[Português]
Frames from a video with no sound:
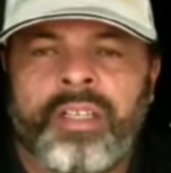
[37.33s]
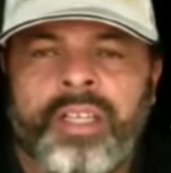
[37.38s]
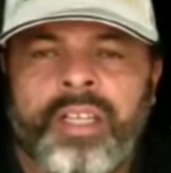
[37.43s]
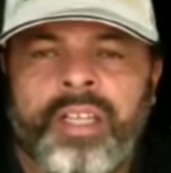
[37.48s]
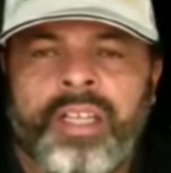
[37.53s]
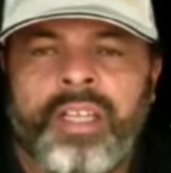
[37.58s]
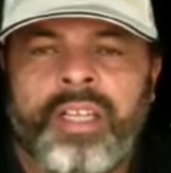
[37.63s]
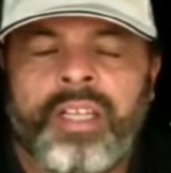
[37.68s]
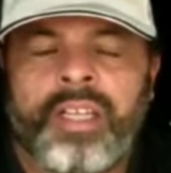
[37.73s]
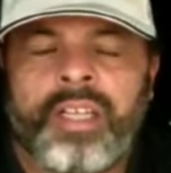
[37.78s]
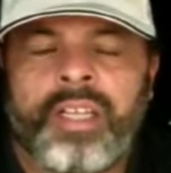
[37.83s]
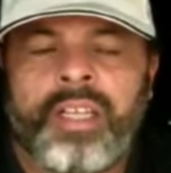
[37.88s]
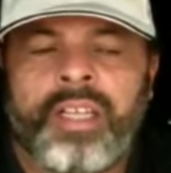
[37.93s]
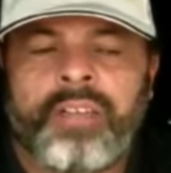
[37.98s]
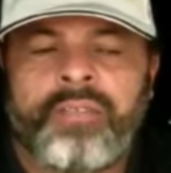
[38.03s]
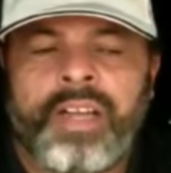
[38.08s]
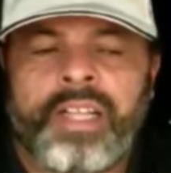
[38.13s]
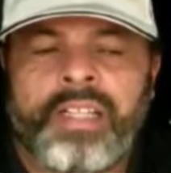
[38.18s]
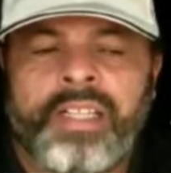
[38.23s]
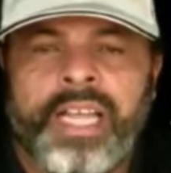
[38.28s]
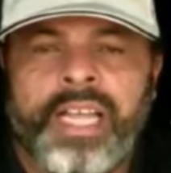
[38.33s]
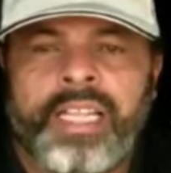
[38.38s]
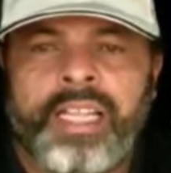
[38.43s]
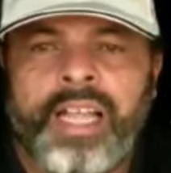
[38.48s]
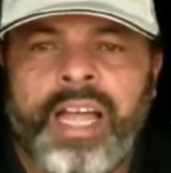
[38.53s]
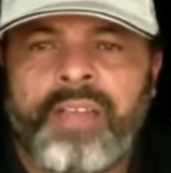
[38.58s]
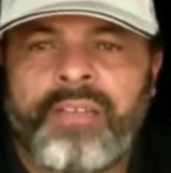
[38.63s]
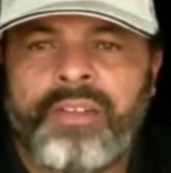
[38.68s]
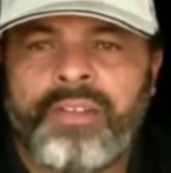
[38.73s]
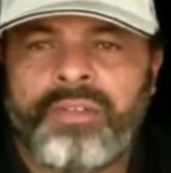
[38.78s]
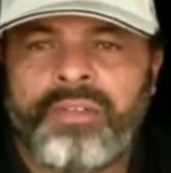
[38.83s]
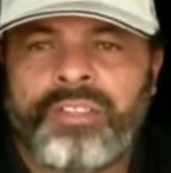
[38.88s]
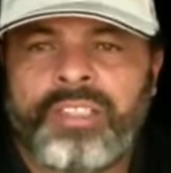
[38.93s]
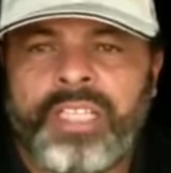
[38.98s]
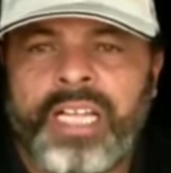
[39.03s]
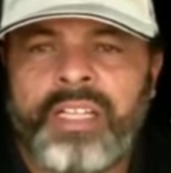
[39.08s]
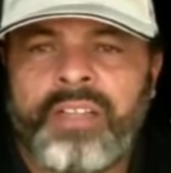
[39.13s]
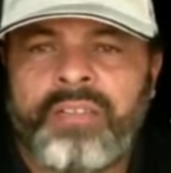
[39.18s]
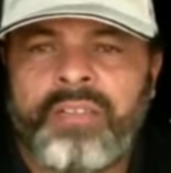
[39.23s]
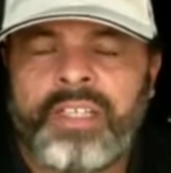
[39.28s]
que vai ter a live dos
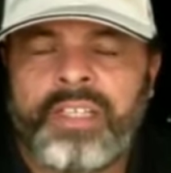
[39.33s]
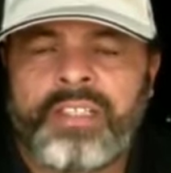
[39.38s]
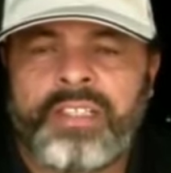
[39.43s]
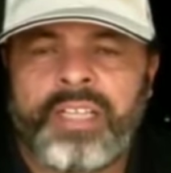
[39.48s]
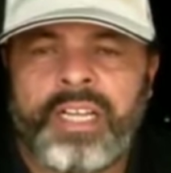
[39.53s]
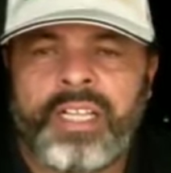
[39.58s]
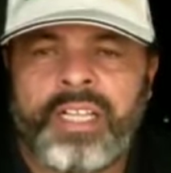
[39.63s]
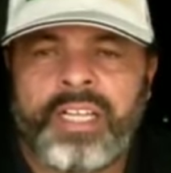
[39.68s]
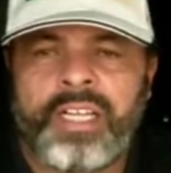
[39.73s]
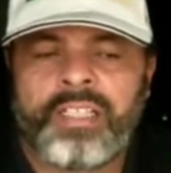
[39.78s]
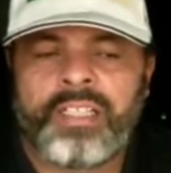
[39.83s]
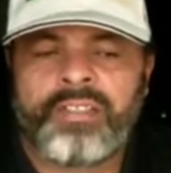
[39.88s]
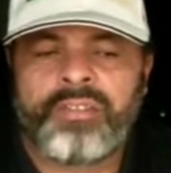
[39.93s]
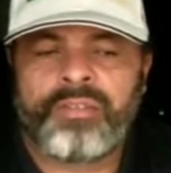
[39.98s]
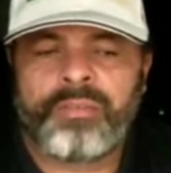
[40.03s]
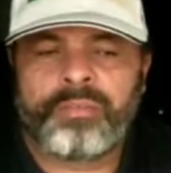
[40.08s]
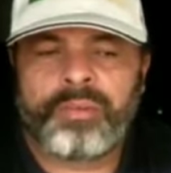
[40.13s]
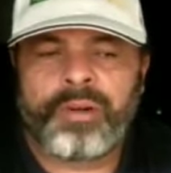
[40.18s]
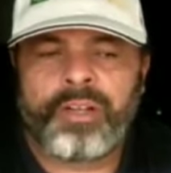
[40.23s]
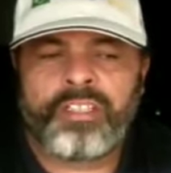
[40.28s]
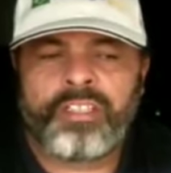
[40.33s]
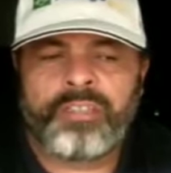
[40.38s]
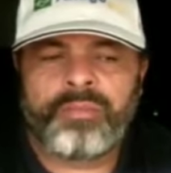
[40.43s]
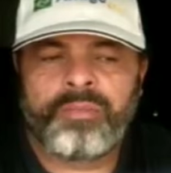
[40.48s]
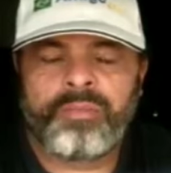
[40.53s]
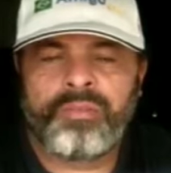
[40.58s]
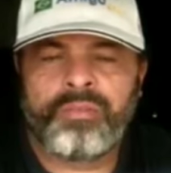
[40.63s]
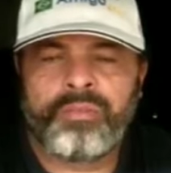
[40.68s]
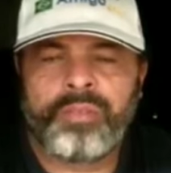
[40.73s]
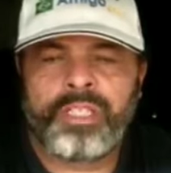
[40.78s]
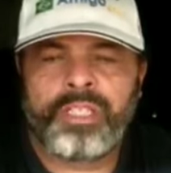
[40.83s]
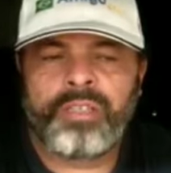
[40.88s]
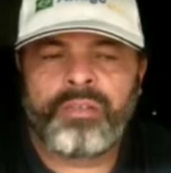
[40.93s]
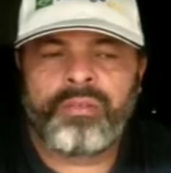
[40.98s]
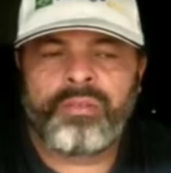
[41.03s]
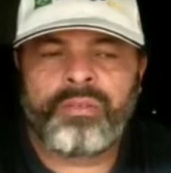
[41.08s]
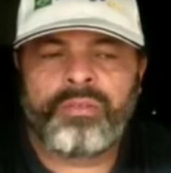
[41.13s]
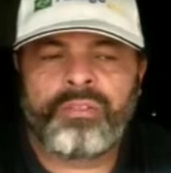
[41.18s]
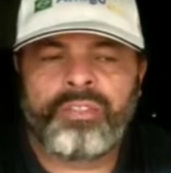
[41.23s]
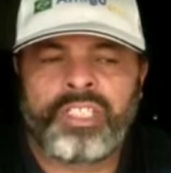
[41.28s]
aniversariantes no próximo
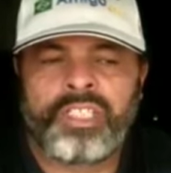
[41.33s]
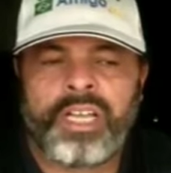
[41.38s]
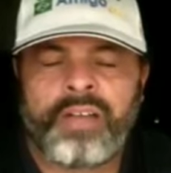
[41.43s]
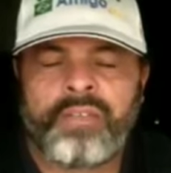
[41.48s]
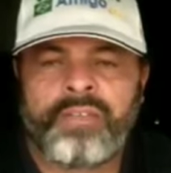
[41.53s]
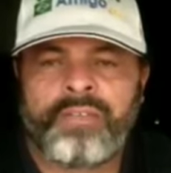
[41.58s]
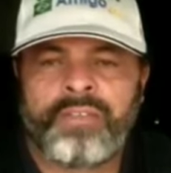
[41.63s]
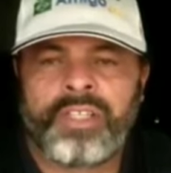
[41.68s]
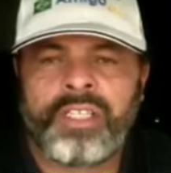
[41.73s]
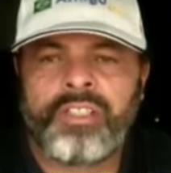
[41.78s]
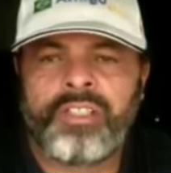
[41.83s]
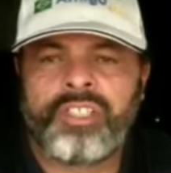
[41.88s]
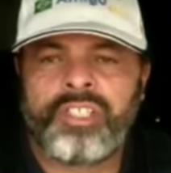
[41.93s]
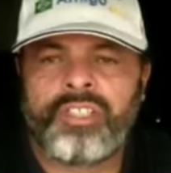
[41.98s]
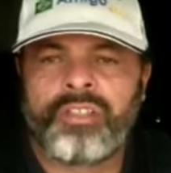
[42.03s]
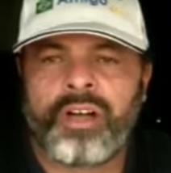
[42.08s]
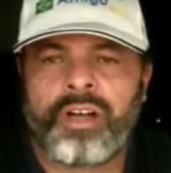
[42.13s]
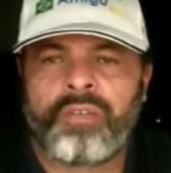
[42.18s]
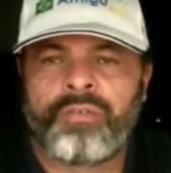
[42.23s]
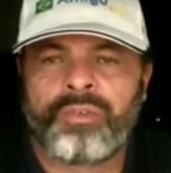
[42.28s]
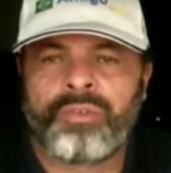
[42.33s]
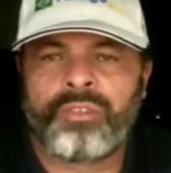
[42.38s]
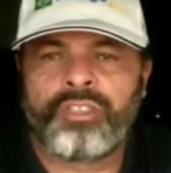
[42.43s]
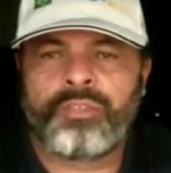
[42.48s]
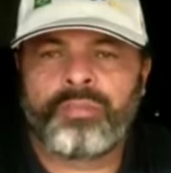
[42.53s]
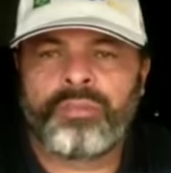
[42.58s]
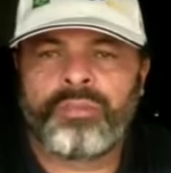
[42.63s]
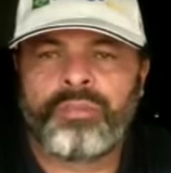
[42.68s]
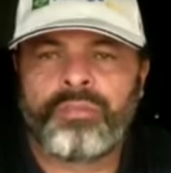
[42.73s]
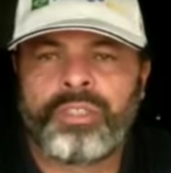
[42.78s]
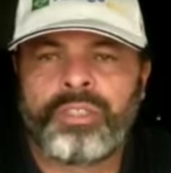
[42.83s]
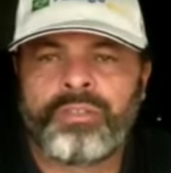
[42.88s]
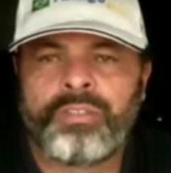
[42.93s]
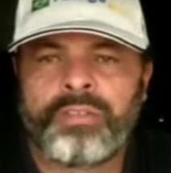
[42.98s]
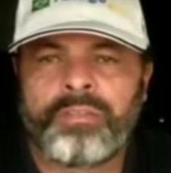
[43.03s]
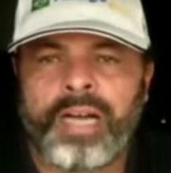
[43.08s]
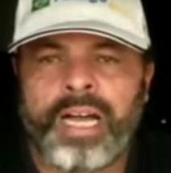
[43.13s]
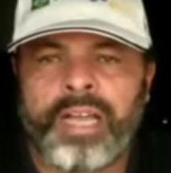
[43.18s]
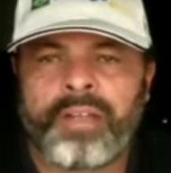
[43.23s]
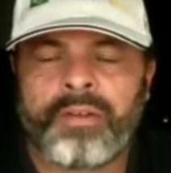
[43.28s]
domingo, dia 29, último domingo
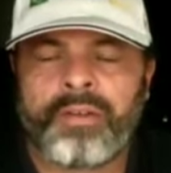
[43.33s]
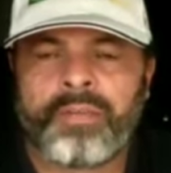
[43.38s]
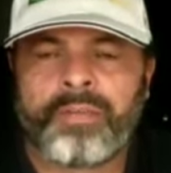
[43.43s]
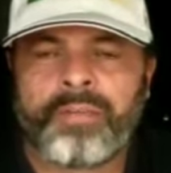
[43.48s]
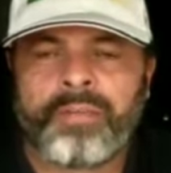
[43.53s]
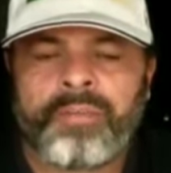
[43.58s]
de maio.